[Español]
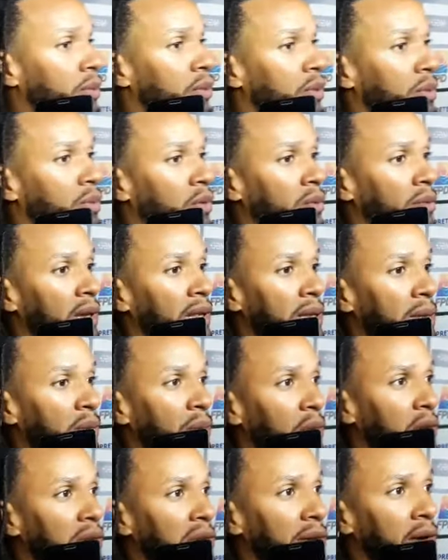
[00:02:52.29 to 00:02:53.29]
pum, pum, venimos
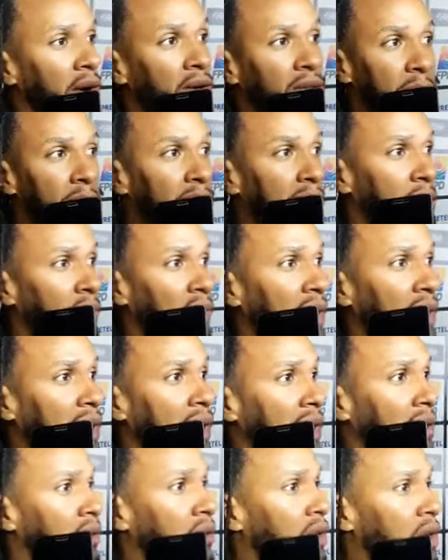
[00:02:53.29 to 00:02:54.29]
motivados, empezamos
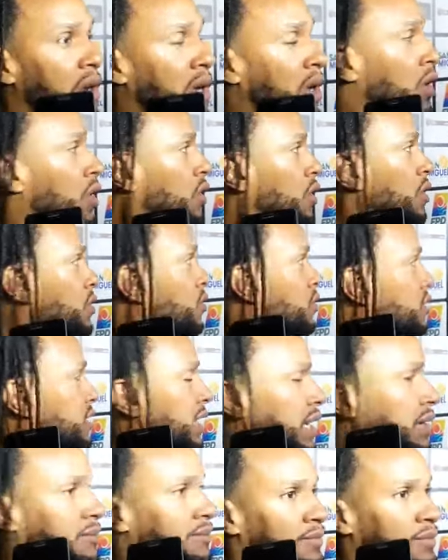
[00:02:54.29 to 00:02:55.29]
ganando, no
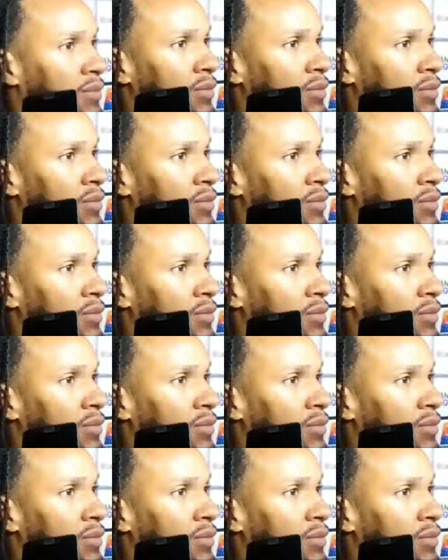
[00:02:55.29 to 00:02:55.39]
sé,